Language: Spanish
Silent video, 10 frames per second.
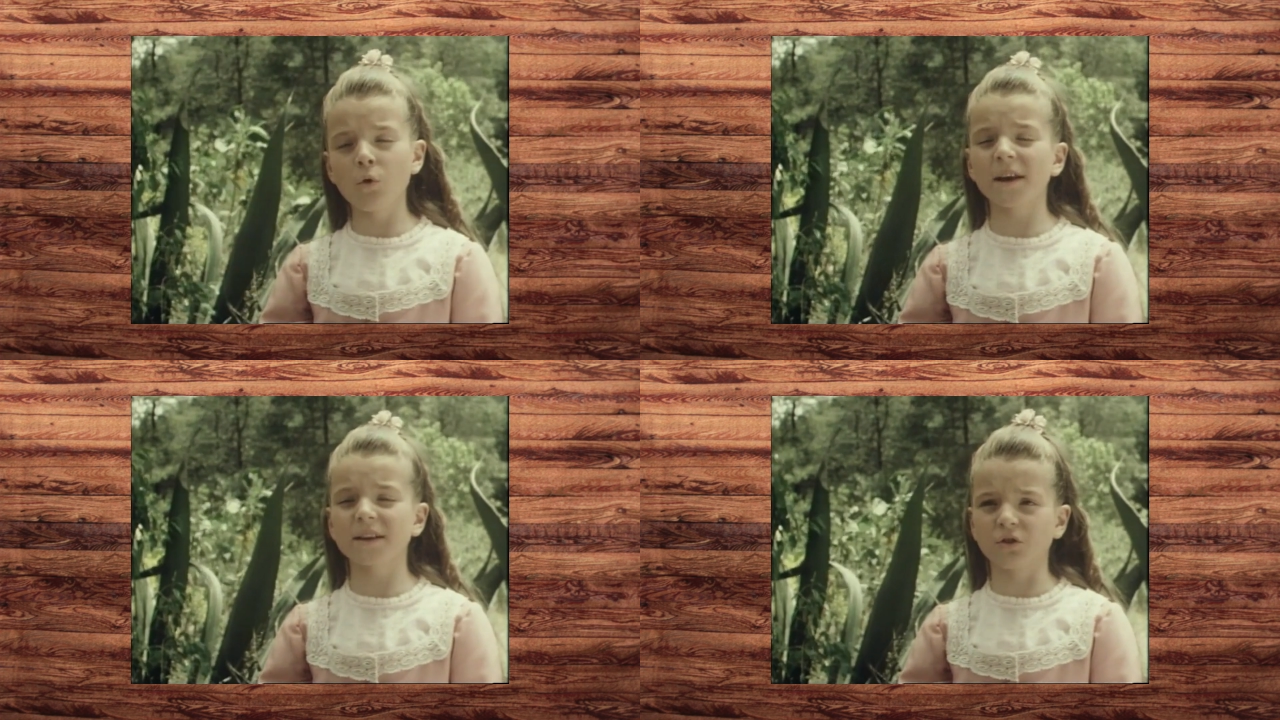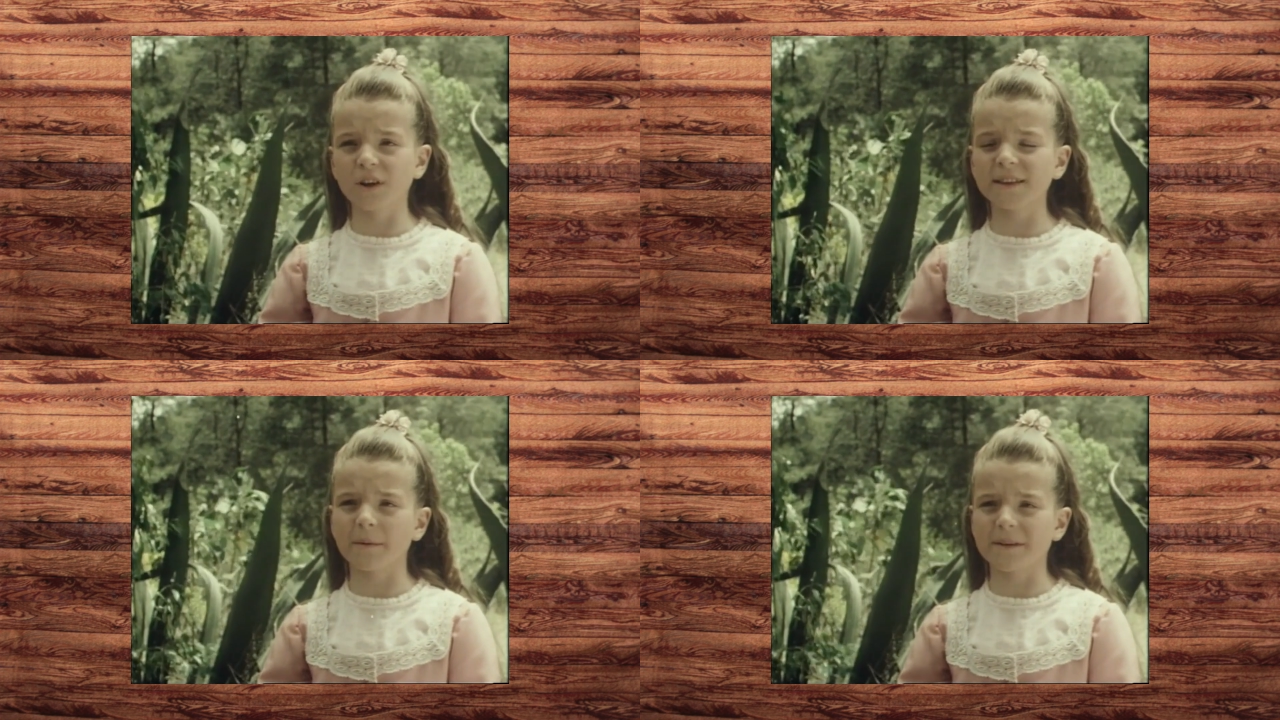
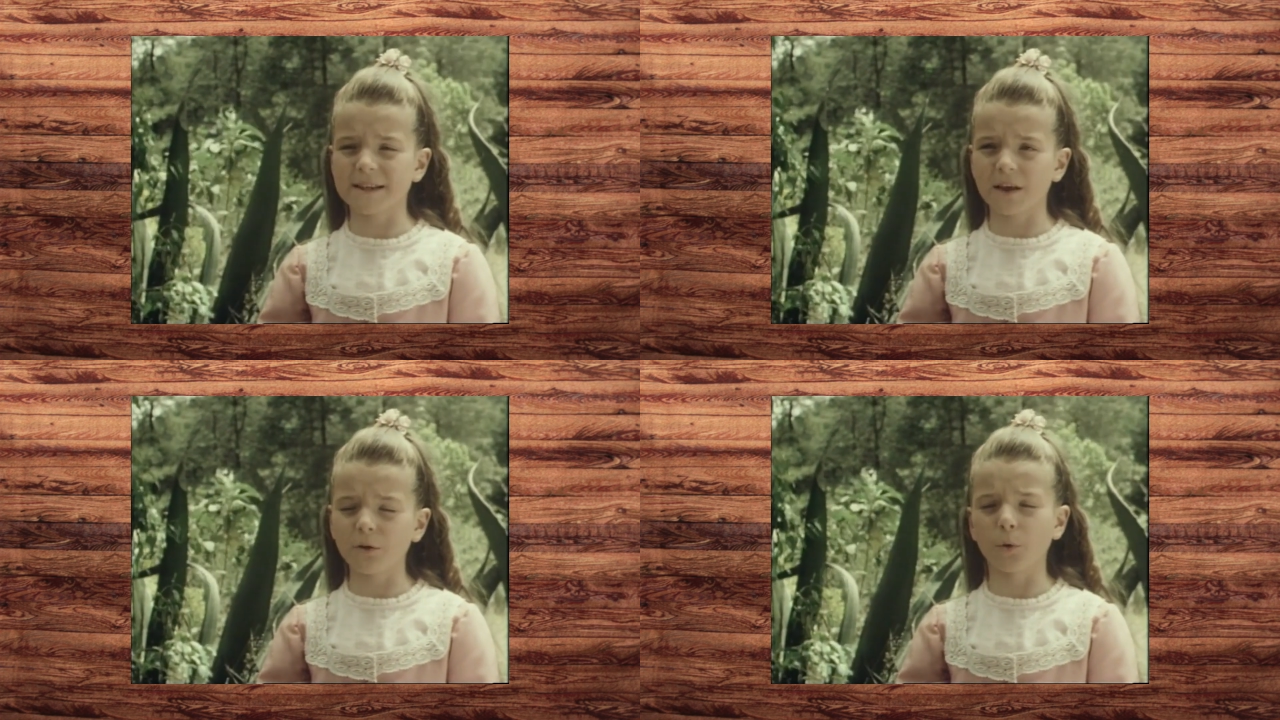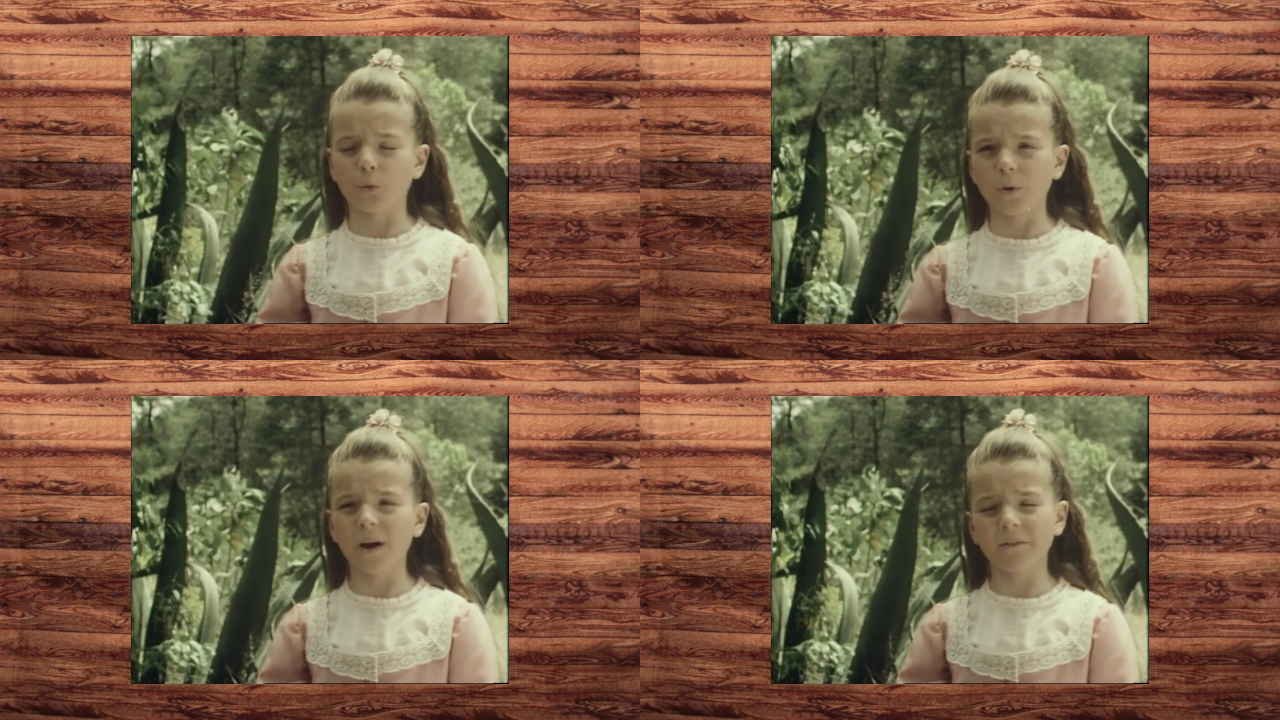grabó en la penca de
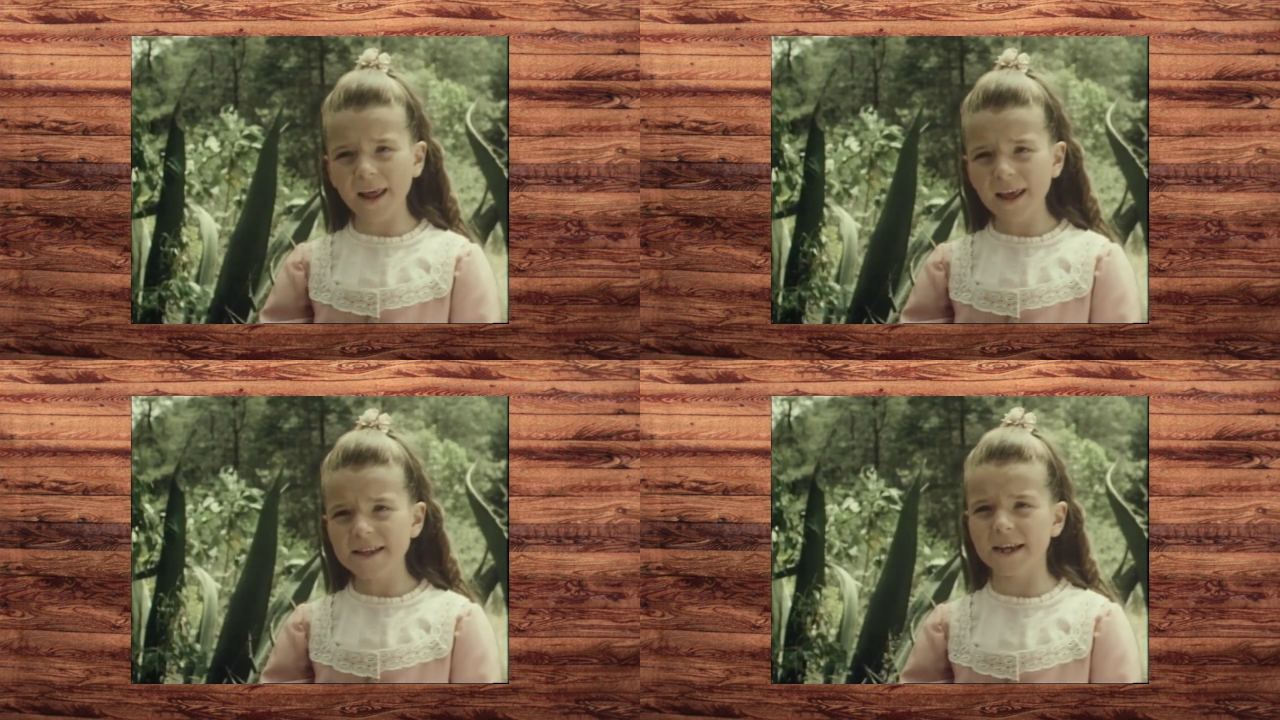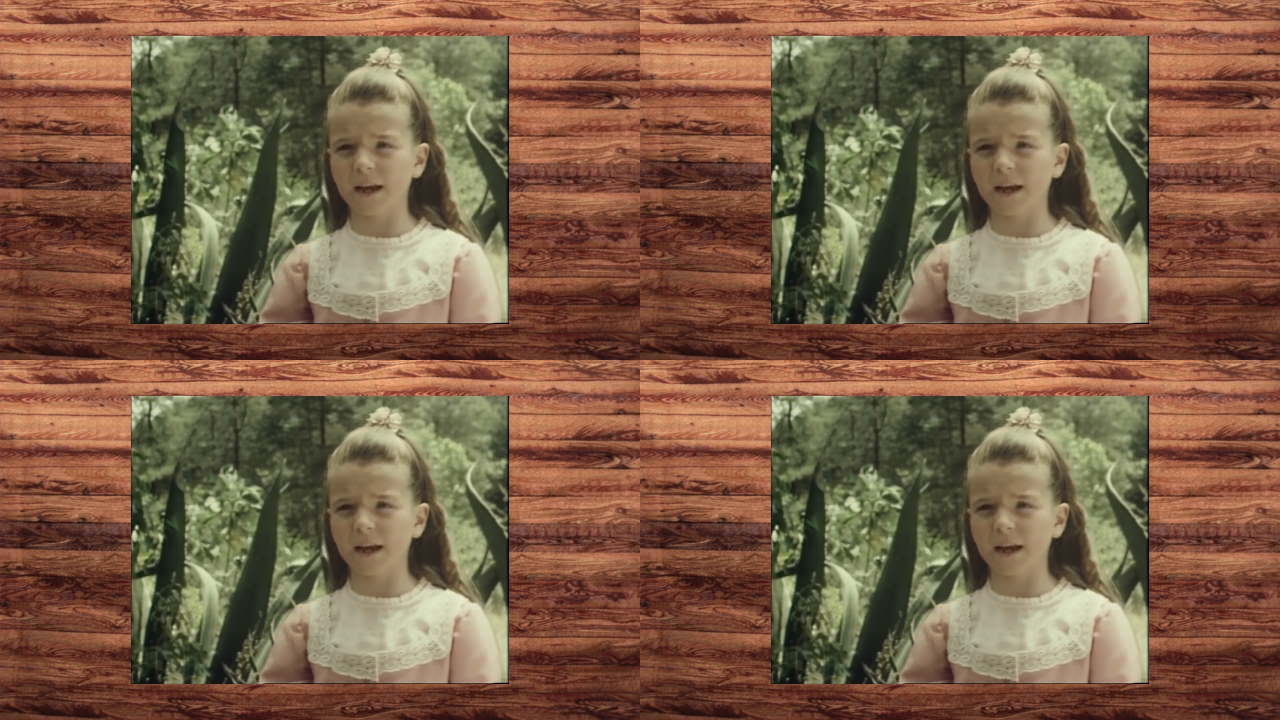un maguey su